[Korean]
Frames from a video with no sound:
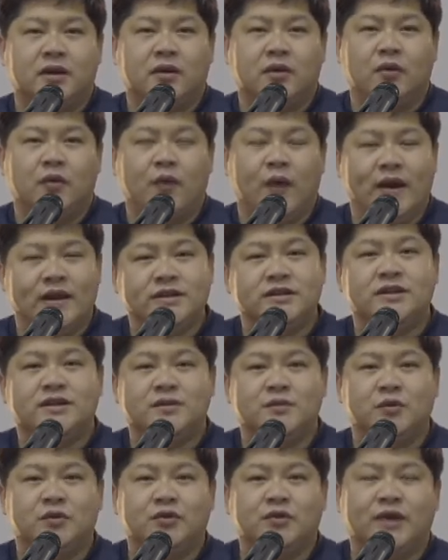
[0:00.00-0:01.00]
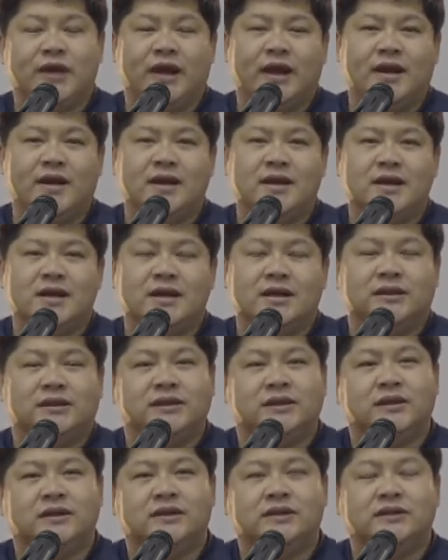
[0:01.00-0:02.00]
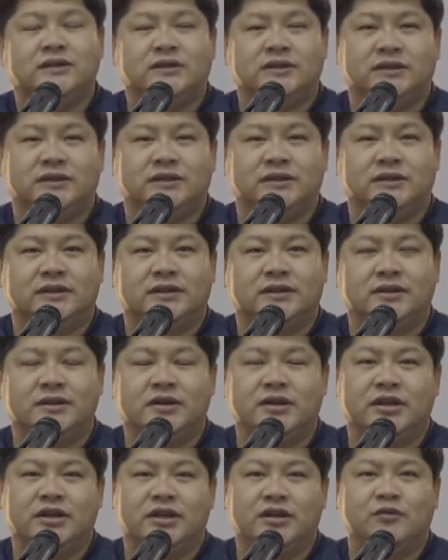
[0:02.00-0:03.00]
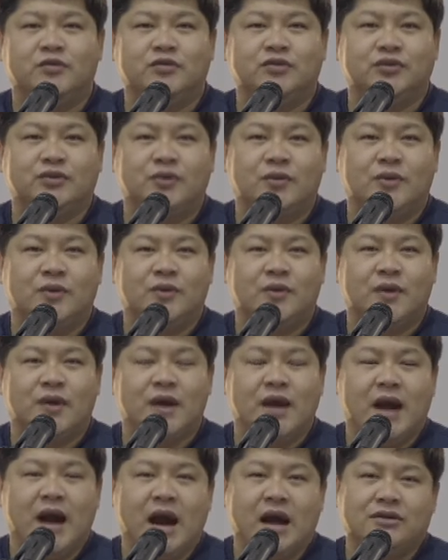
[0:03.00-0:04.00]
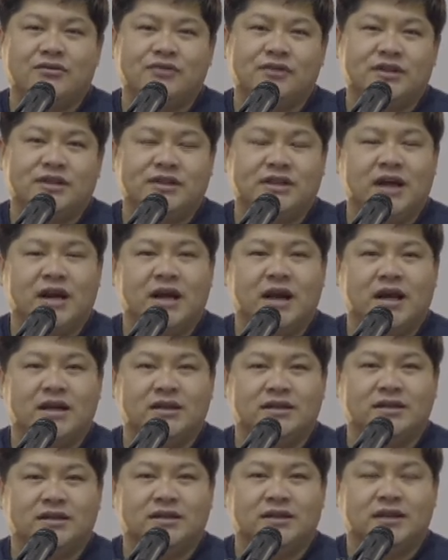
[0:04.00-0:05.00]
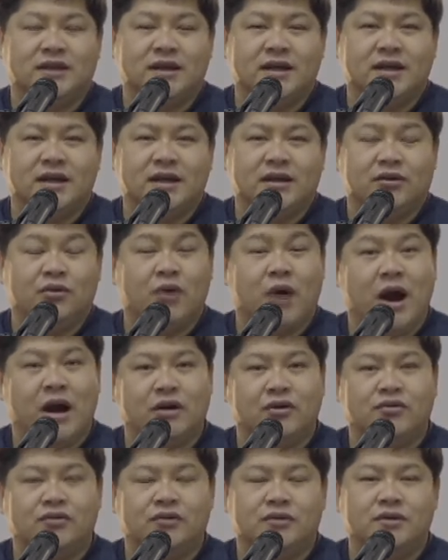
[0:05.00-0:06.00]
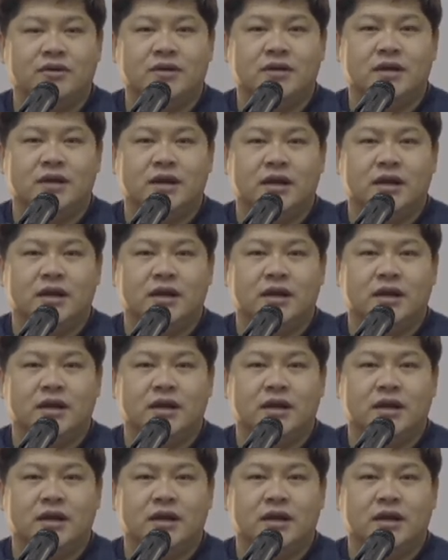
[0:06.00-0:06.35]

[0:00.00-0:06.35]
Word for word: 왠지 모르게 들뜬 그런 기분으로 하루를 시작하는 또 하루를